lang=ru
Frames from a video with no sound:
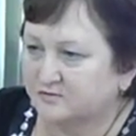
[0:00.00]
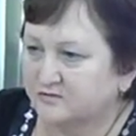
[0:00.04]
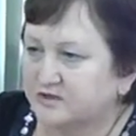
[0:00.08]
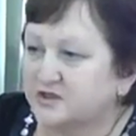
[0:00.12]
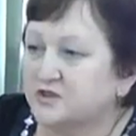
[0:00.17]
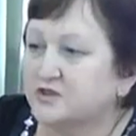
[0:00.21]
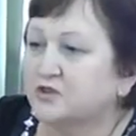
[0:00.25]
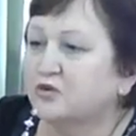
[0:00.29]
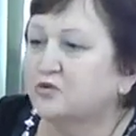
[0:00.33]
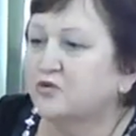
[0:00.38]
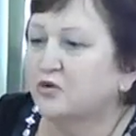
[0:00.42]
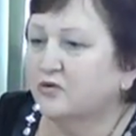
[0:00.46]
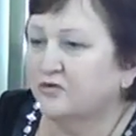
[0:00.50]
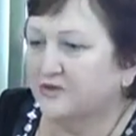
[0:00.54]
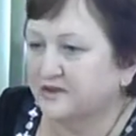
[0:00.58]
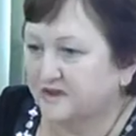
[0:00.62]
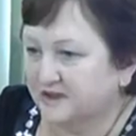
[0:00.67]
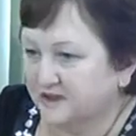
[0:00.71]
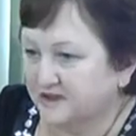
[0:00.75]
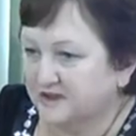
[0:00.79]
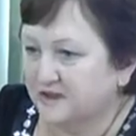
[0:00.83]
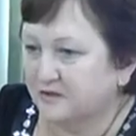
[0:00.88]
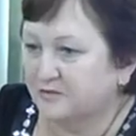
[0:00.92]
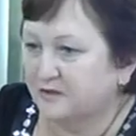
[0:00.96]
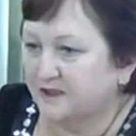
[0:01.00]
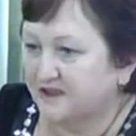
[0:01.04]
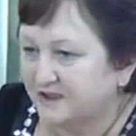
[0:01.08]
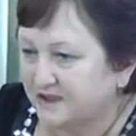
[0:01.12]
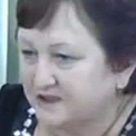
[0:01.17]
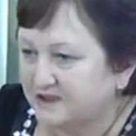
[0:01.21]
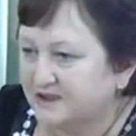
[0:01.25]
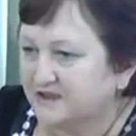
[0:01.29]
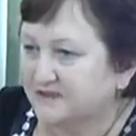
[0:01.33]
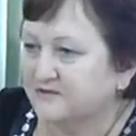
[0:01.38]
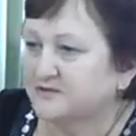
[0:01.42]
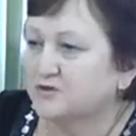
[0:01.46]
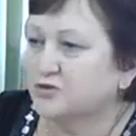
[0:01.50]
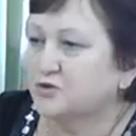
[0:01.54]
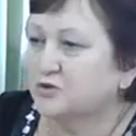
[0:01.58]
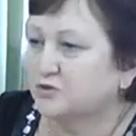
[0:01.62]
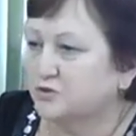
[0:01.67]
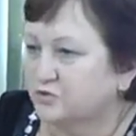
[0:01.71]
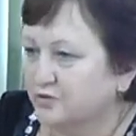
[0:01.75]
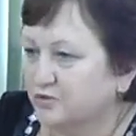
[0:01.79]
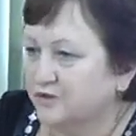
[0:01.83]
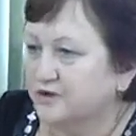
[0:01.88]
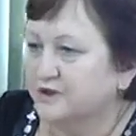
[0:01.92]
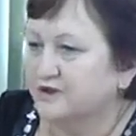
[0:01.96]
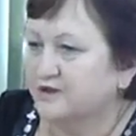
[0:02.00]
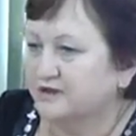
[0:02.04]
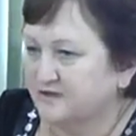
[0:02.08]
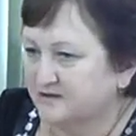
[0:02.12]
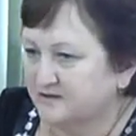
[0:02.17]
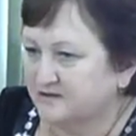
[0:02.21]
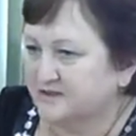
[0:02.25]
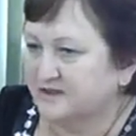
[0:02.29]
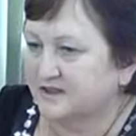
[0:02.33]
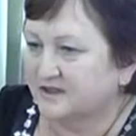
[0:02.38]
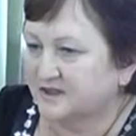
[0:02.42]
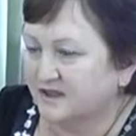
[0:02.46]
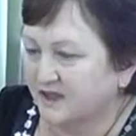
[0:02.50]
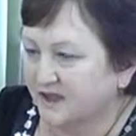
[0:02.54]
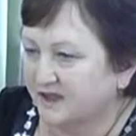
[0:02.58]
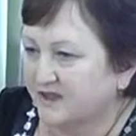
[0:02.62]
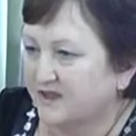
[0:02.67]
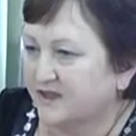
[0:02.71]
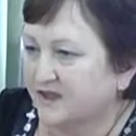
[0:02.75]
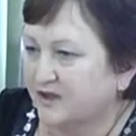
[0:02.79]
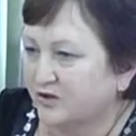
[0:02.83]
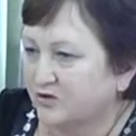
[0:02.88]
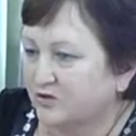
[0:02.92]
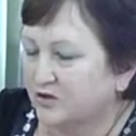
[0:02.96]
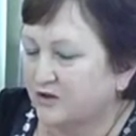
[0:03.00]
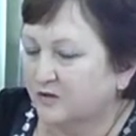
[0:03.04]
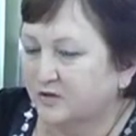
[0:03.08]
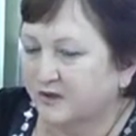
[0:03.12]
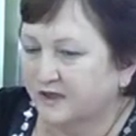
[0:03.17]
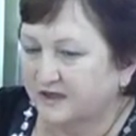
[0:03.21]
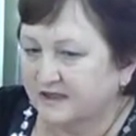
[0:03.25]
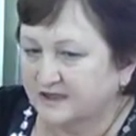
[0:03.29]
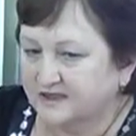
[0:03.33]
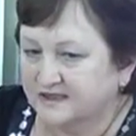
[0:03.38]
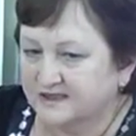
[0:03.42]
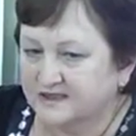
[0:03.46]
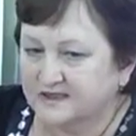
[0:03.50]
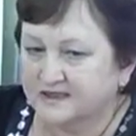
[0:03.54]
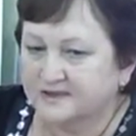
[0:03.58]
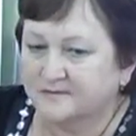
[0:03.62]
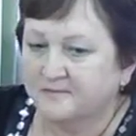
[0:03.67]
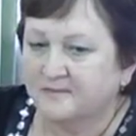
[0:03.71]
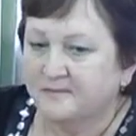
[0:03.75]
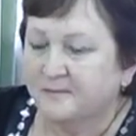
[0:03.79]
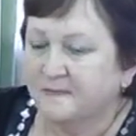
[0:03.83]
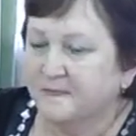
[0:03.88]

поселковой тогда больницей в структуре центральной районной больницы.